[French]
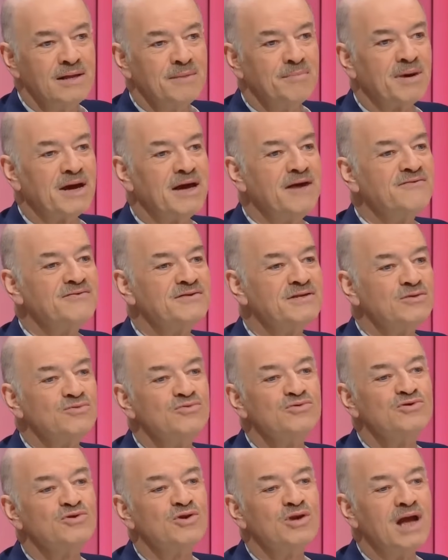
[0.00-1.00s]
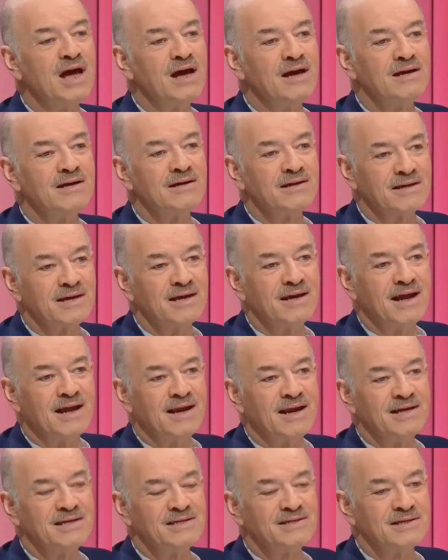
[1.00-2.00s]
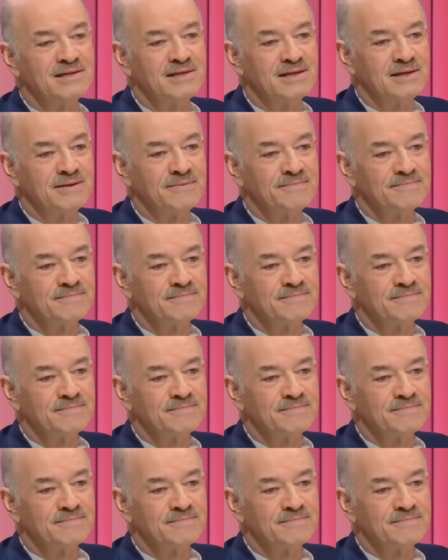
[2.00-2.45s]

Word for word: Bref, c'est tout cela qu'elle la, la différence,